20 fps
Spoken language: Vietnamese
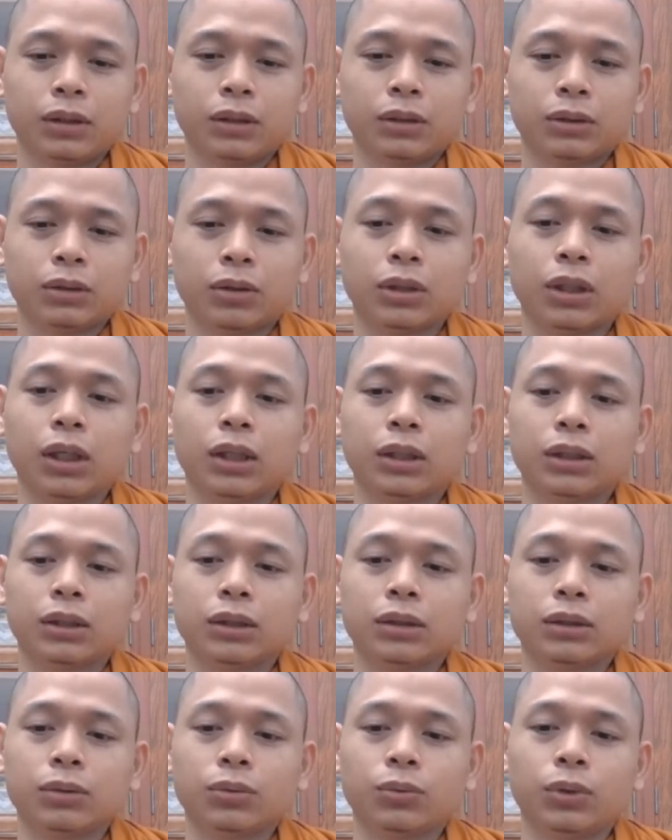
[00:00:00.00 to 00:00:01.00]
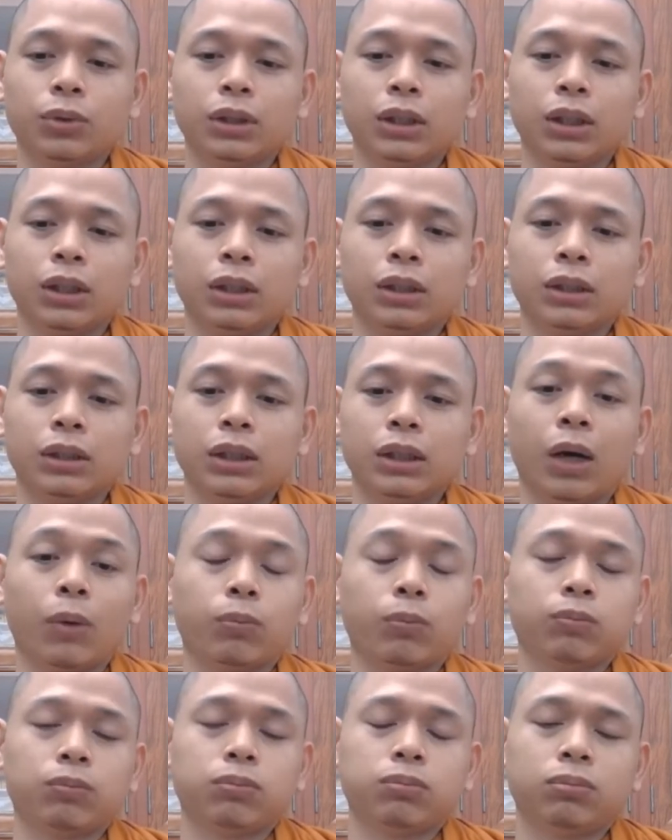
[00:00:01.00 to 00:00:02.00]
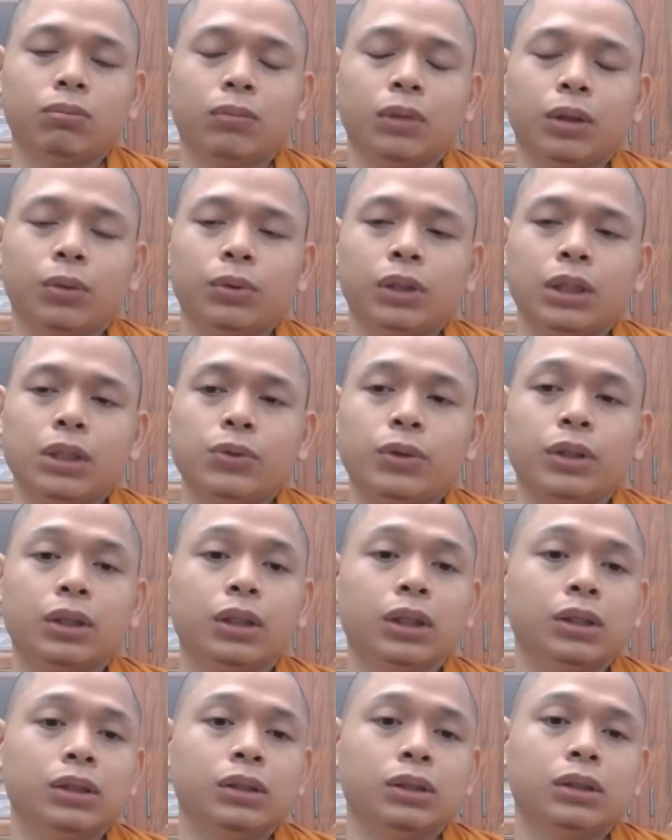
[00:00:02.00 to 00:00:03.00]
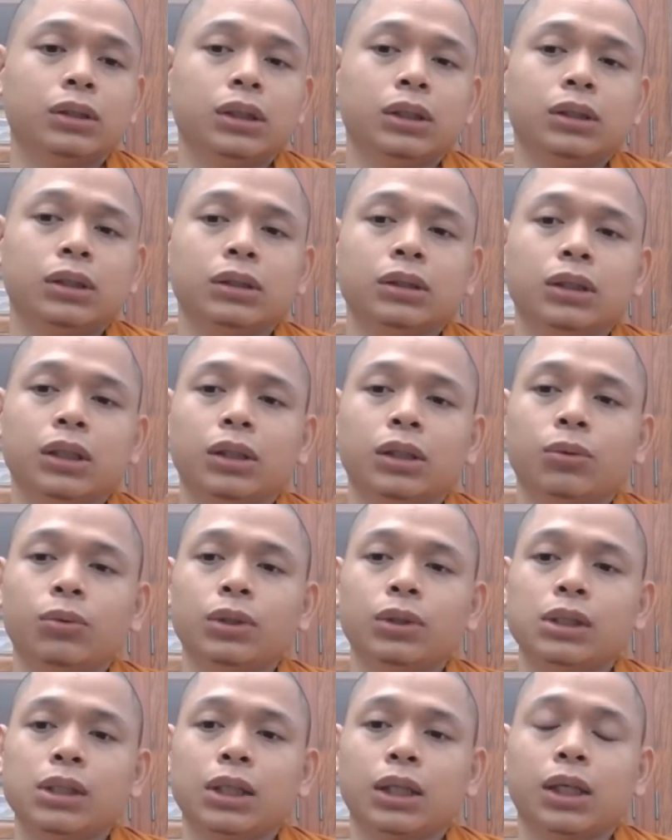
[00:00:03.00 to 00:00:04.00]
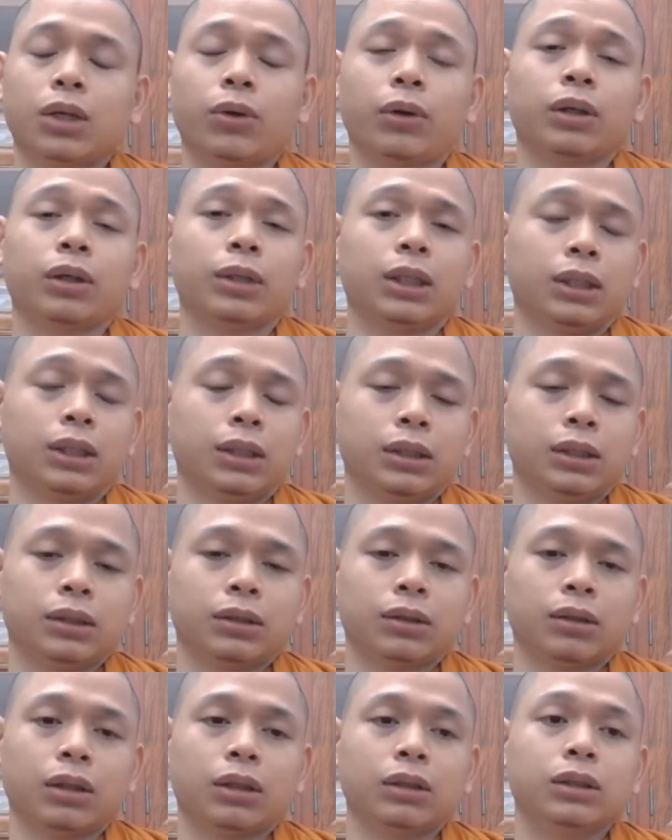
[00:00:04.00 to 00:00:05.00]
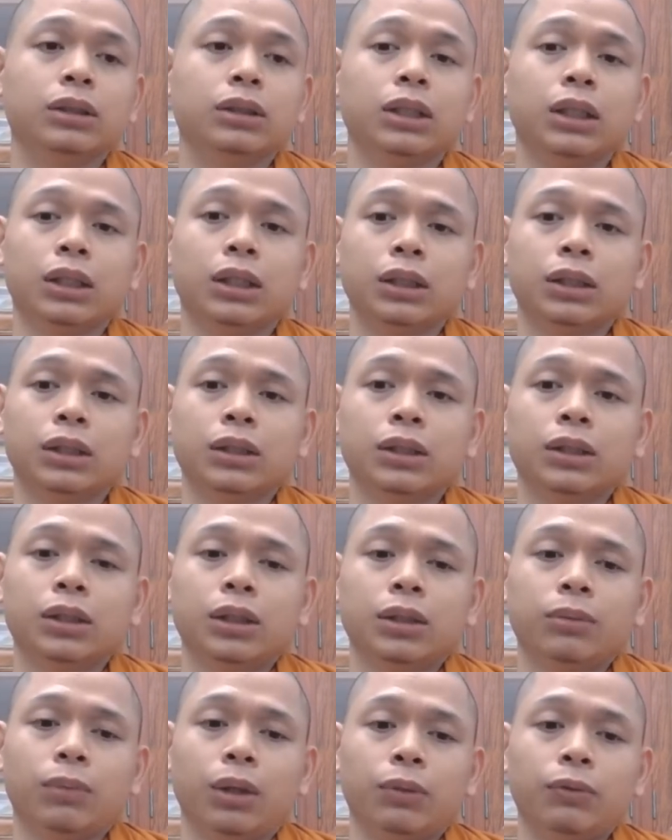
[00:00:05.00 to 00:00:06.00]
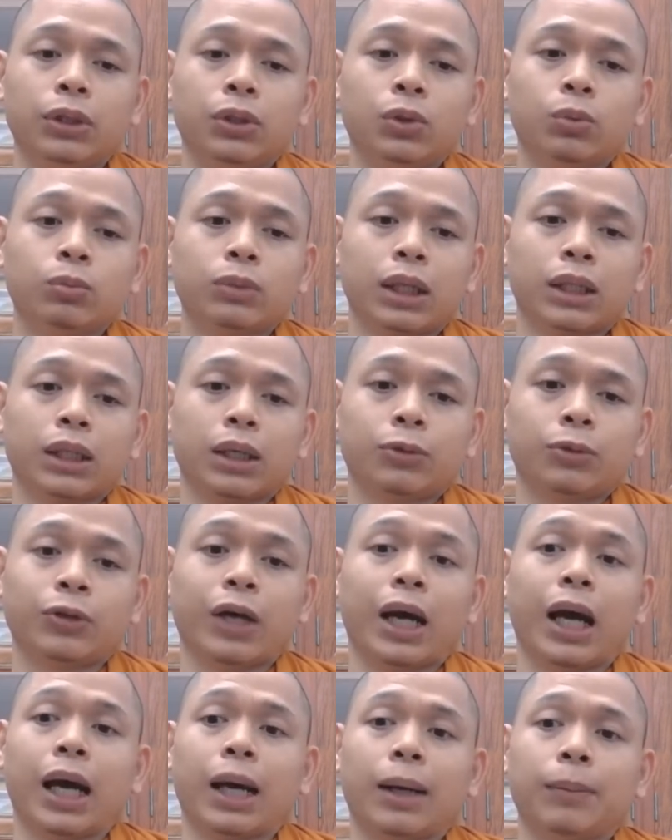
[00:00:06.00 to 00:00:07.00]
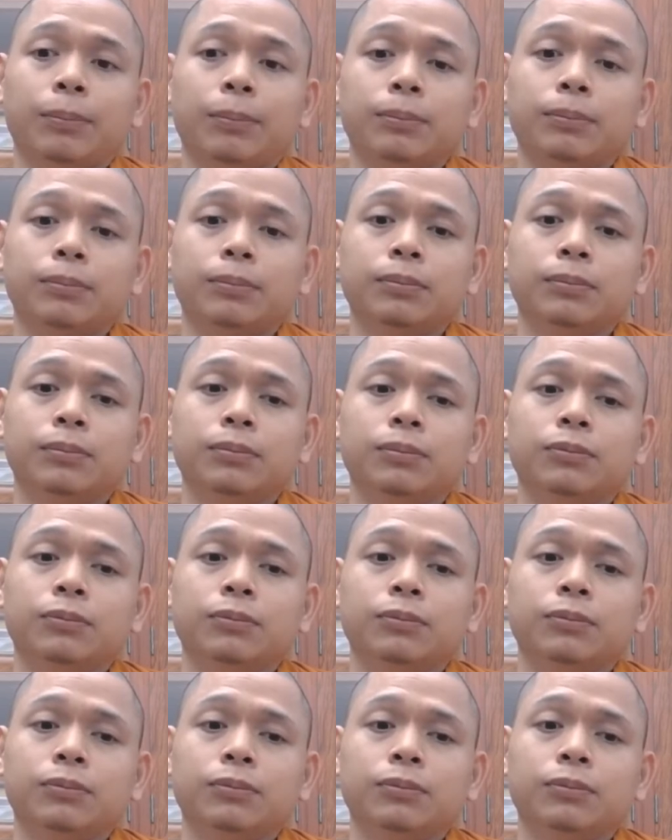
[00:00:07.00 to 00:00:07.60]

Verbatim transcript: cho nên quý vị đọc mà quý vị suy tư thì đương nhiên quý vị sẽ thấy hoài nghi đó là đương nhiên bởi vì chúng ta đã phạm